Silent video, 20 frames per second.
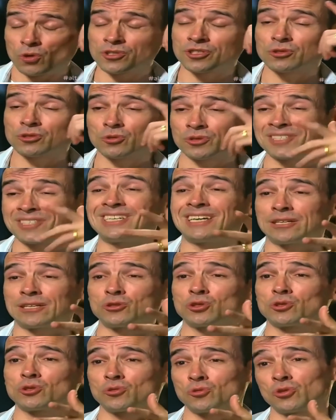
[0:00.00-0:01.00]
11, 12
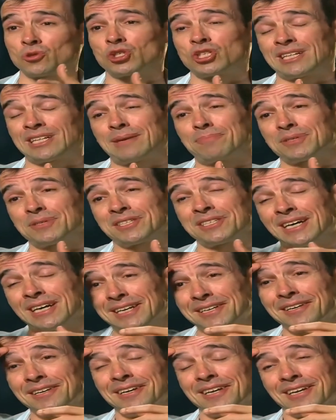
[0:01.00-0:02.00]
anos do que se está a
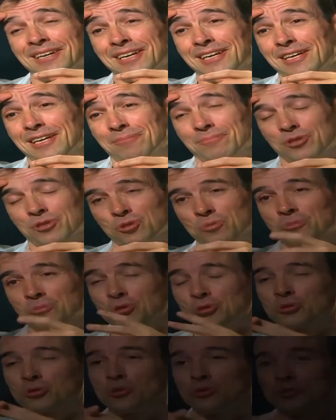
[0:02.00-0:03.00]
passar, mas o miúdo